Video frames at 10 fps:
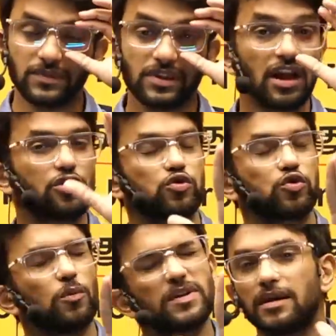அது
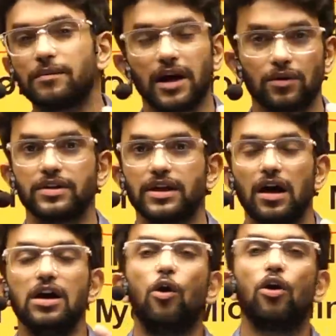ரொம்ப செம்மையாக இருக்கும் சரியா
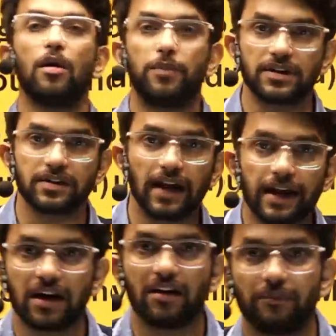உங்கள் பர்சனாலிட்டி
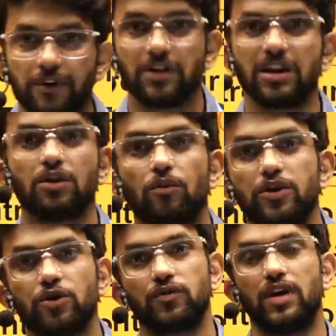டெவலப்மெண்ட் வந்து ரொம்ப
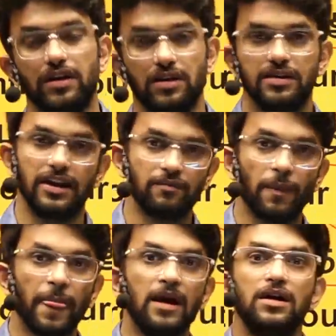யூஸ்ஃபுல்லானது சரி
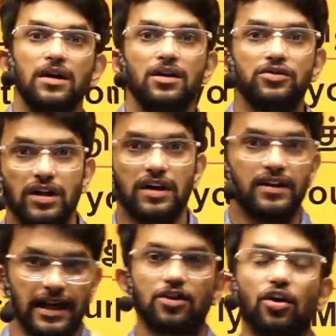ஸோ அந்த
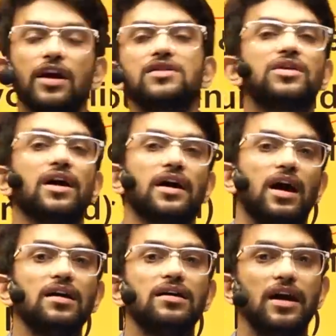டெட் என்ன சொன்னாங்கன்னா
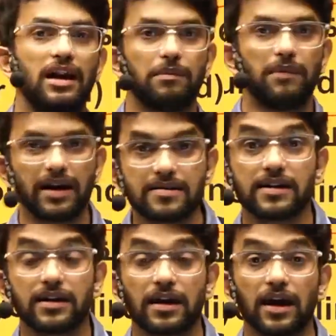நம்ம மனசு
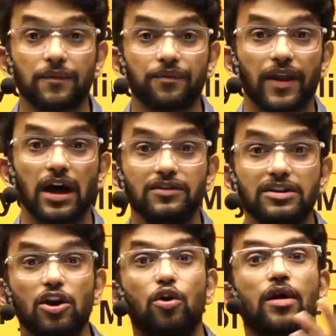இருக்குல்ல அது வந்து
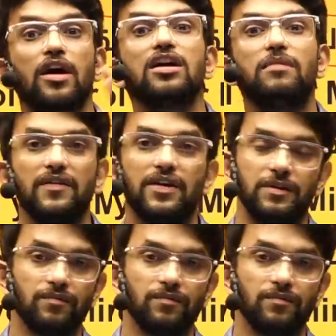குரங்கு மாதிரி